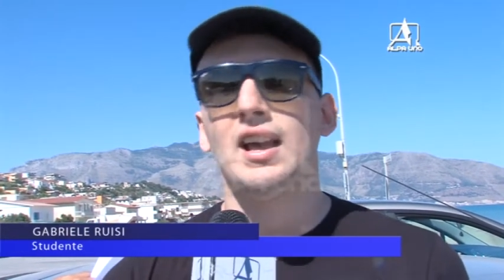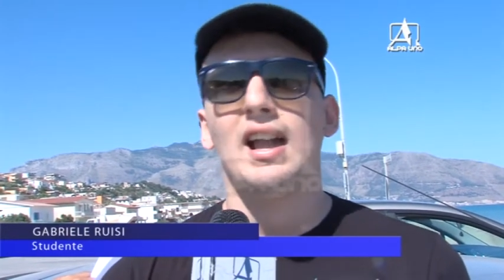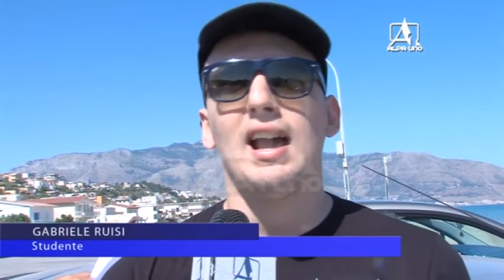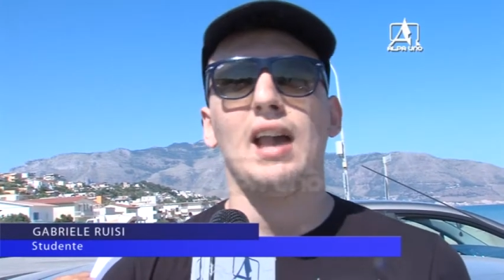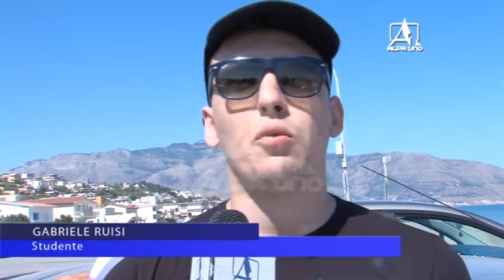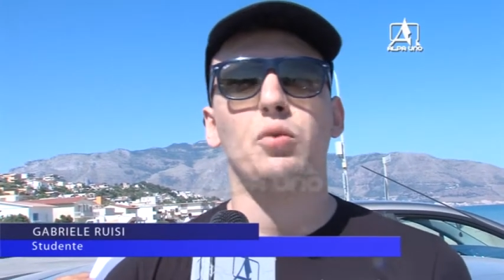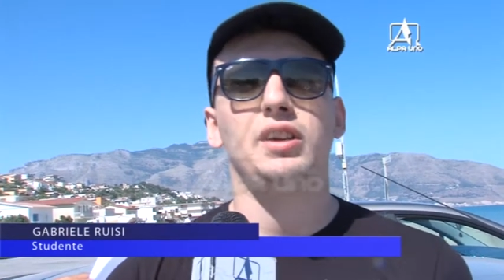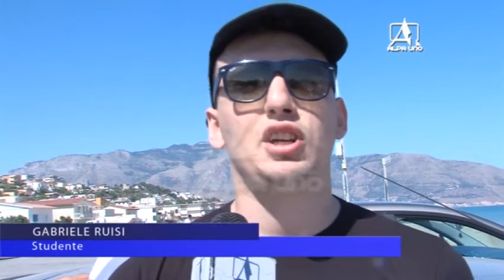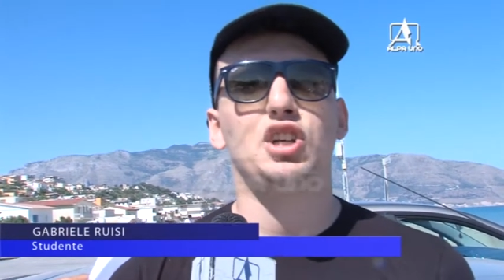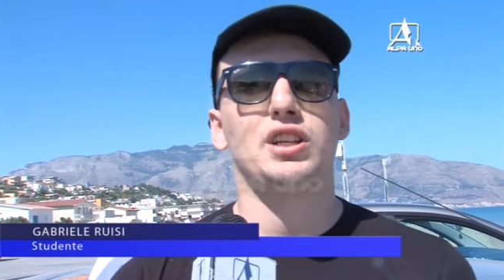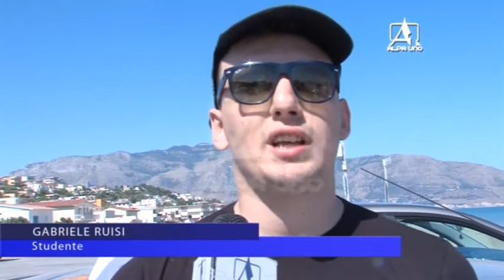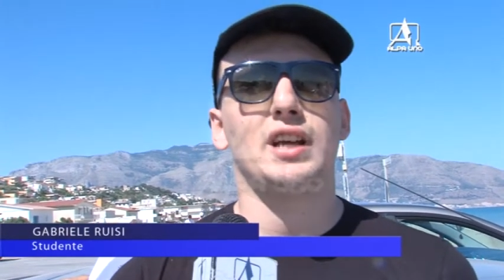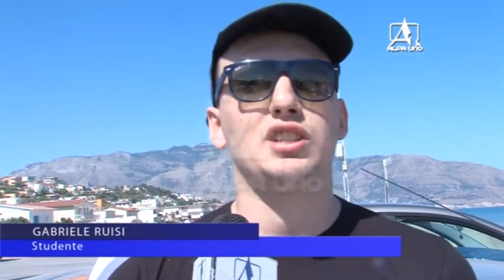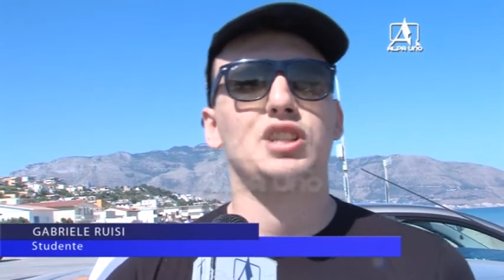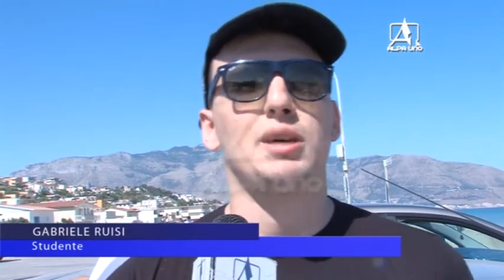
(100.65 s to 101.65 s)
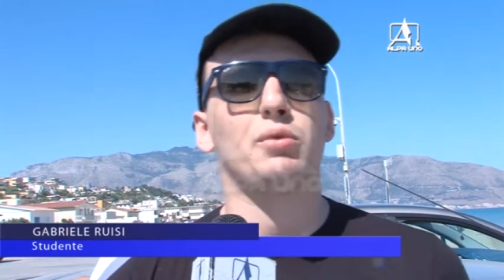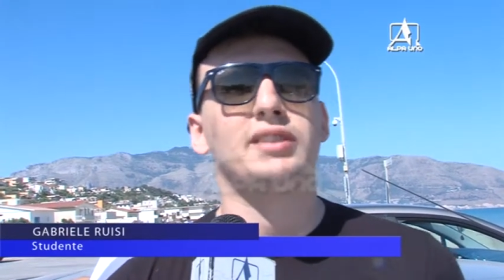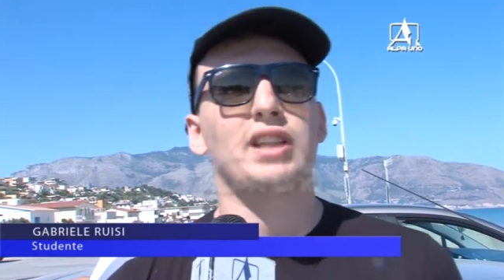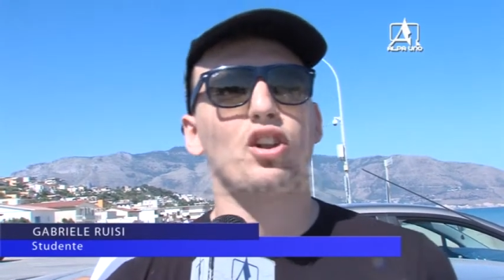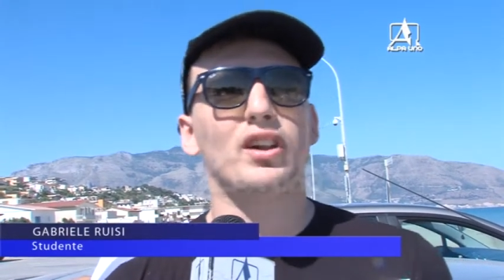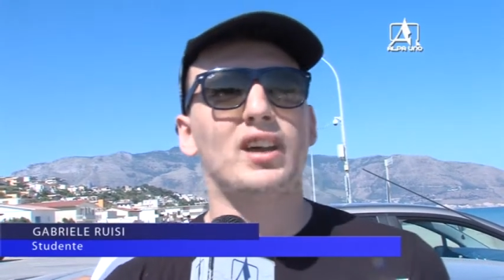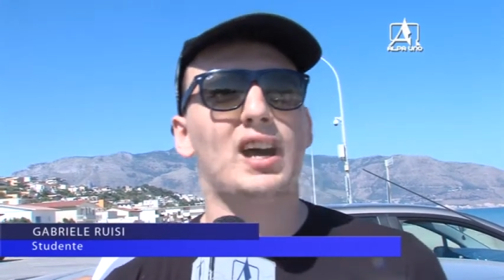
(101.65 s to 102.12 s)
e quindi ci siamo
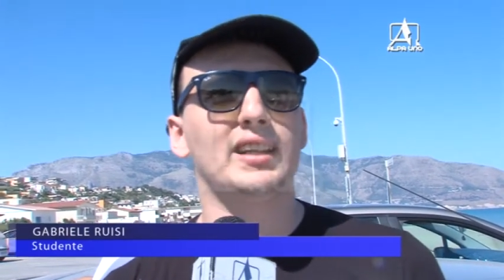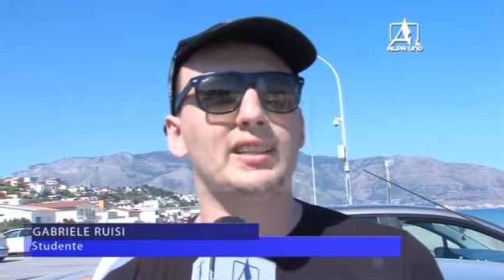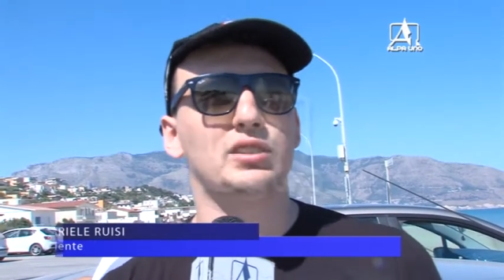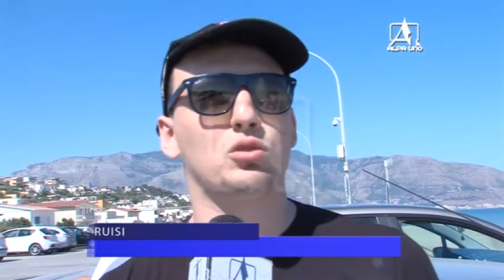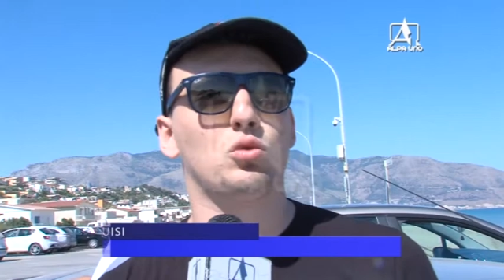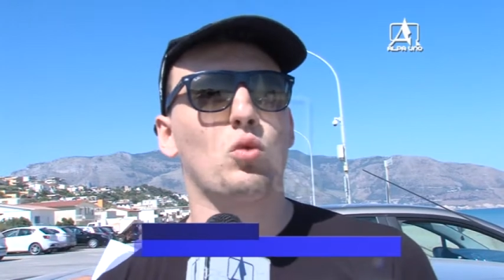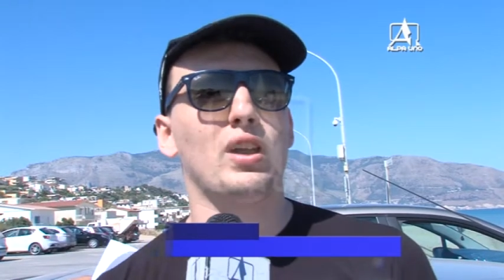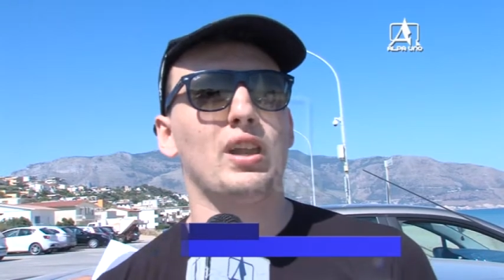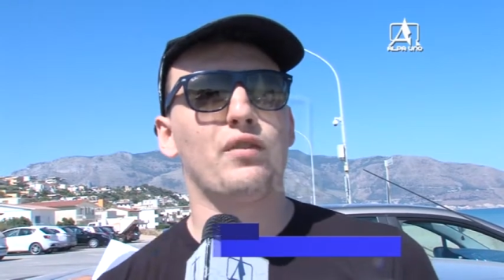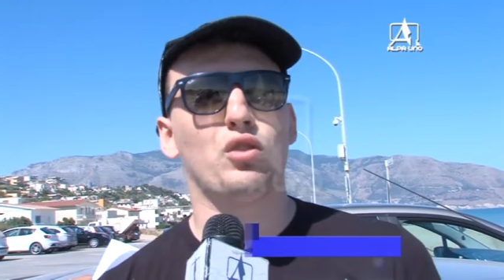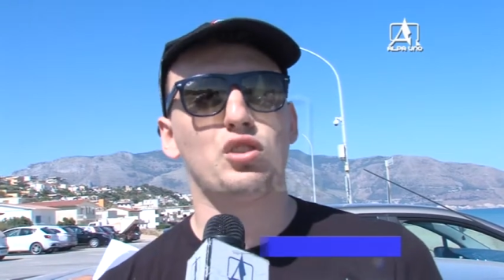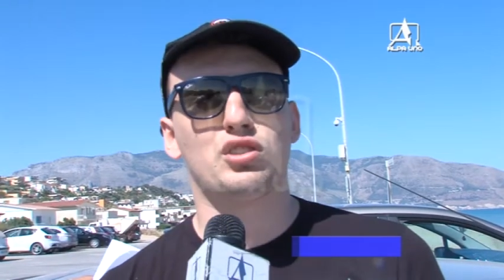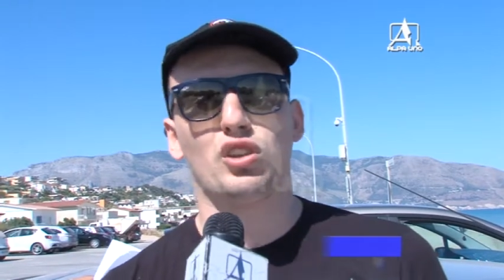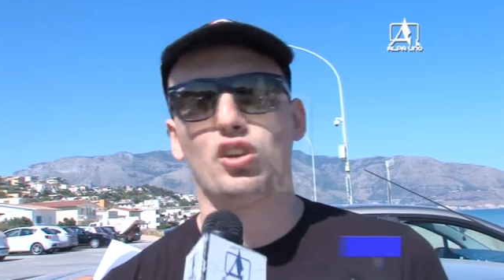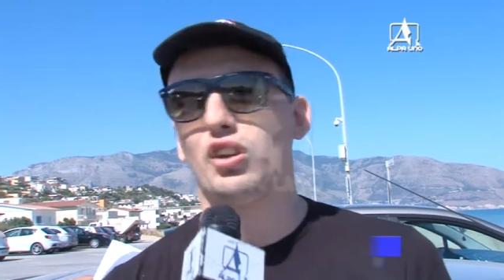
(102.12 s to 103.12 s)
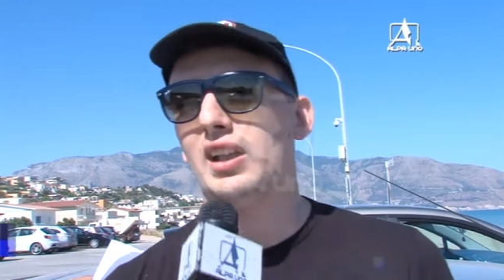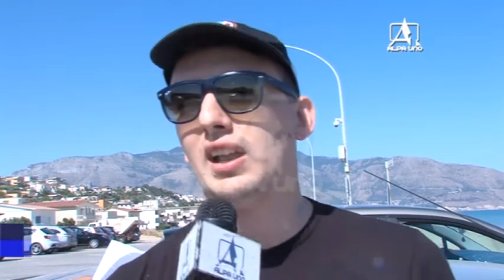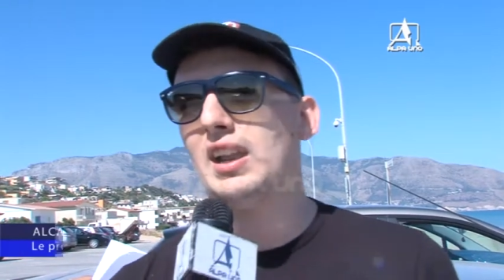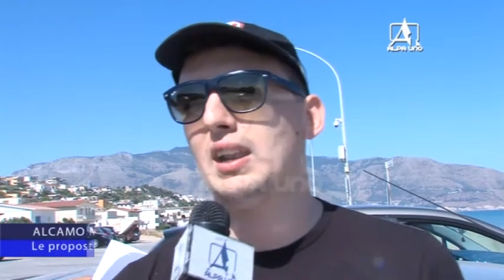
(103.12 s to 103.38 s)
interrogati su quali fossero le,